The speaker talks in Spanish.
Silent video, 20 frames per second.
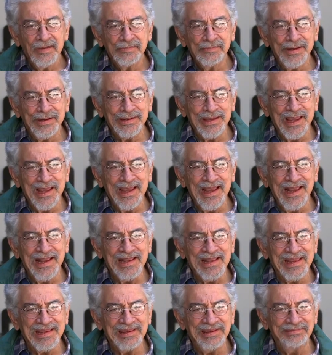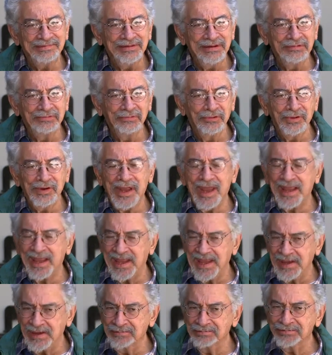material que se filmó en
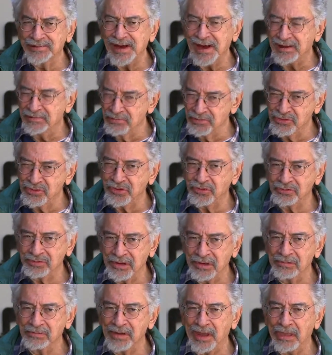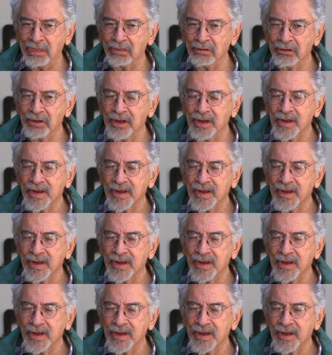aquella época, hay mucho filmado,